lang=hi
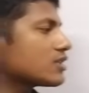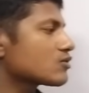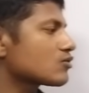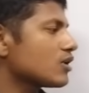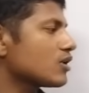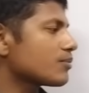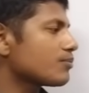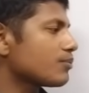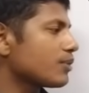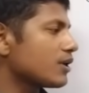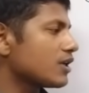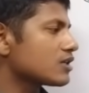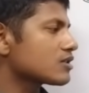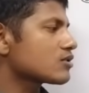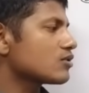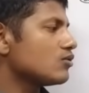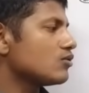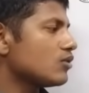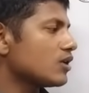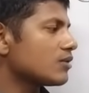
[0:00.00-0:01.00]
स्क्वायर
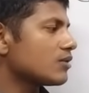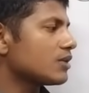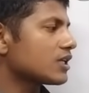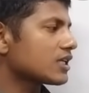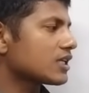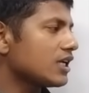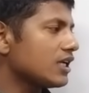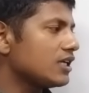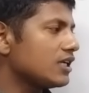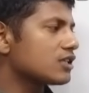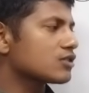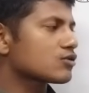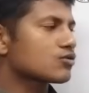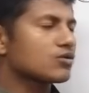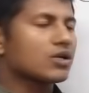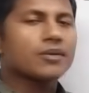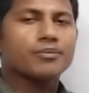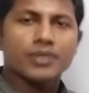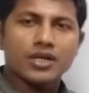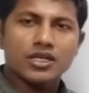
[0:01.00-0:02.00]
प्लस वन बट्टा ए
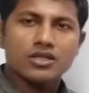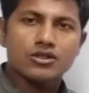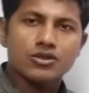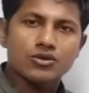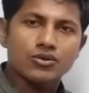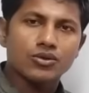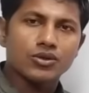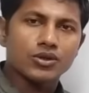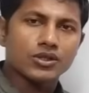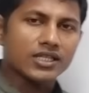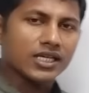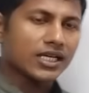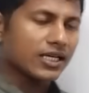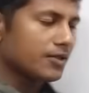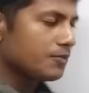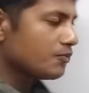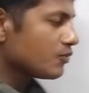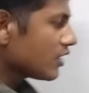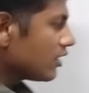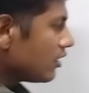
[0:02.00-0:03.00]
स्क्वायर प्लस टू होता
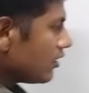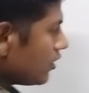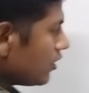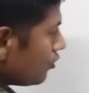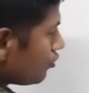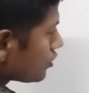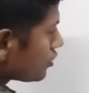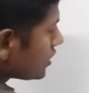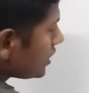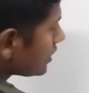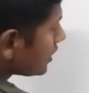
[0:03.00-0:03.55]
है उसी